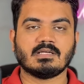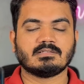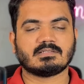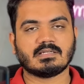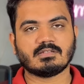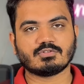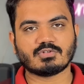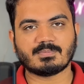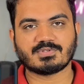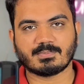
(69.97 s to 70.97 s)
जैसा कि दोस्तों
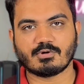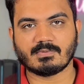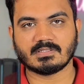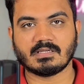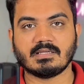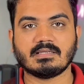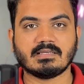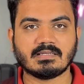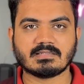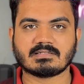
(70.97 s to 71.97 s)
आप सबको पता है
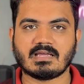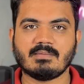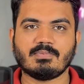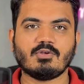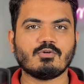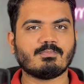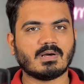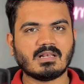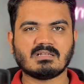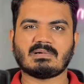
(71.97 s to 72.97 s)
कि इस टाइम पे लोग
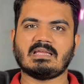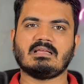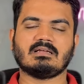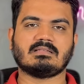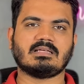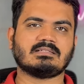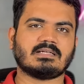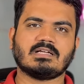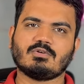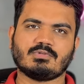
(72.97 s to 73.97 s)
बल्क बाइंग करते हैं
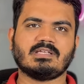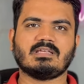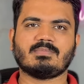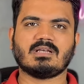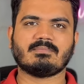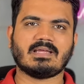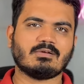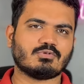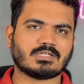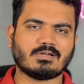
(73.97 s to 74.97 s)
चाहे क्लोथिंग की बल्क बाइंग
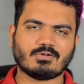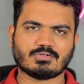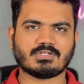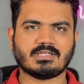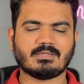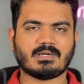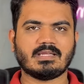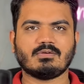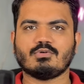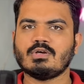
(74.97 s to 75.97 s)
हो चाहे ग्रोसरी की
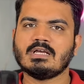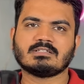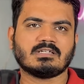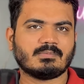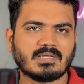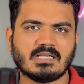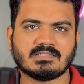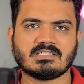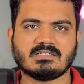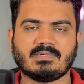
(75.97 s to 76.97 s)
बाइंग हो चाहे आप
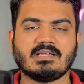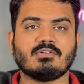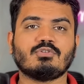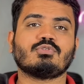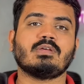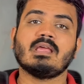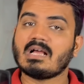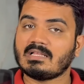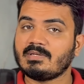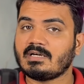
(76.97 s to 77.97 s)
गैजेट्स की बाइंग करो जो एक
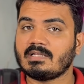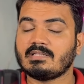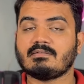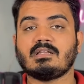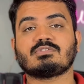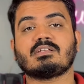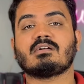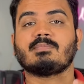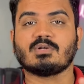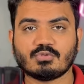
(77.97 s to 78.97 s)
आदमी खरीदने वाला है उसकी जगह
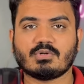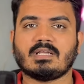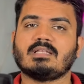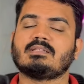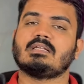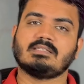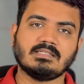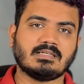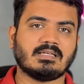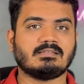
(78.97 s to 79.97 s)
पे वो दो खरीदता है तीन
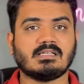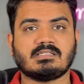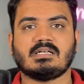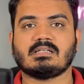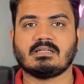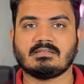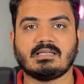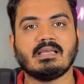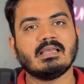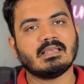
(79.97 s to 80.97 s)
खरीदता है चार खरीदता
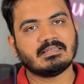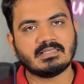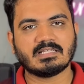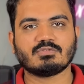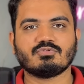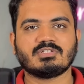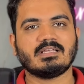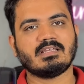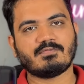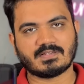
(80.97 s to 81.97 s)
है ये सोच के
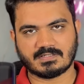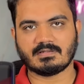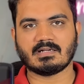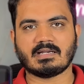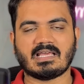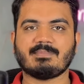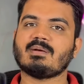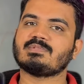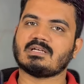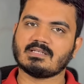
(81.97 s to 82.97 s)
कि ये फेस्टिवल का टाइम है
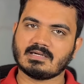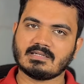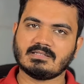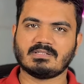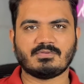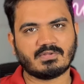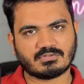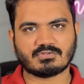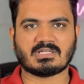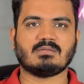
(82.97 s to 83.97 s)
हम ज़्यादा खरीद लेते हैं फिर
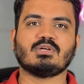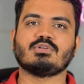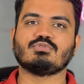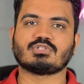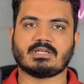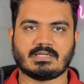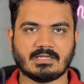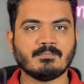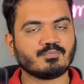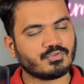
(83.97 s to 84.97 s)
इसको साल भर यूज़ करेंगे
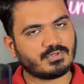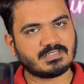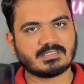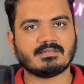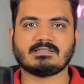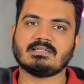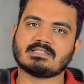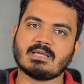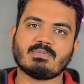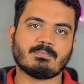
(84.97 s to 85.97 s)
तो इसकी वजह से इस
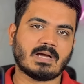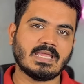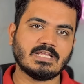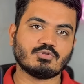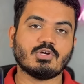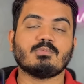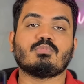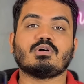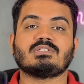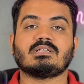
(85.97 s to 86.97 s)
टाइम पर बाइंग जो है वो
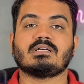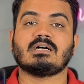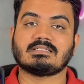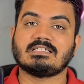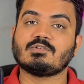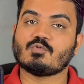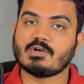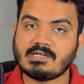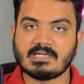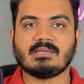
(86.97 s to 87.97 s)
बहुत ज़्यादा अच्छी
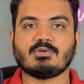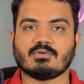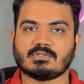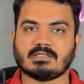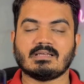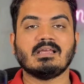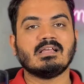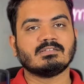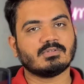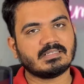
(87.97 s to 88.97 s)
क्वान्टिटी में होती है
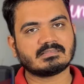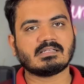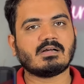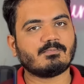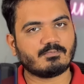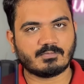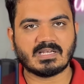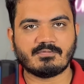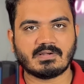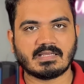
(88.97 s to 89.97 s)
तो इसका आप
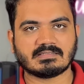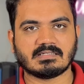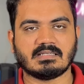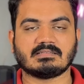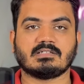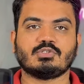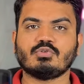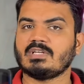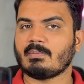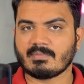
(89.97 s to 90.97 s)
बेनिफिट कैसे ले सकते हो
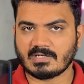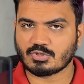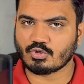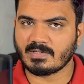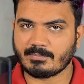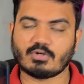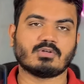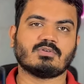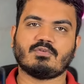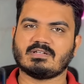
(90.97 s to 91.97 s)
कि आपके पास जो भी
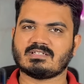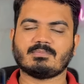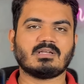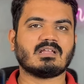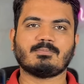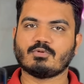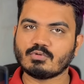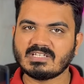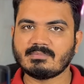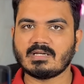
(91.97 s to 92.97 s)
प्रोडक्ट हो फॉर एग्जाम्पल अगर आप
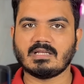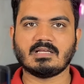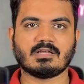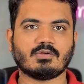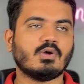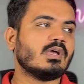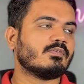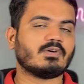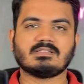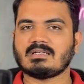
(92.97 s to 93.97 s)
क्लोथिंग में डील करो
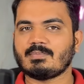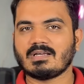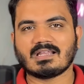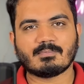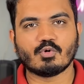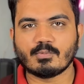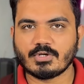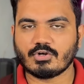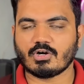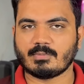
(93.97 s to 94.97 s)
फॉर एग्जाम्पल अगर आप होम
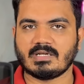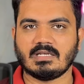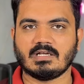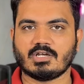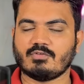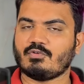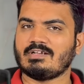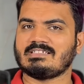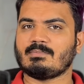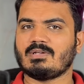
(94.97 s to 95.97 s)
डिकॉर में डील करो फॉर
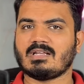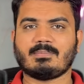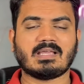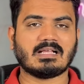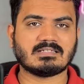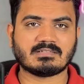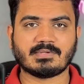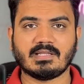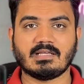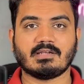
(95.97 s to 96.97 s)
एग्जाम्पल अगर आप गैजेट्स में
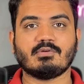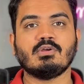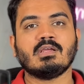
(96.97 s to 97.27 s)
डील करो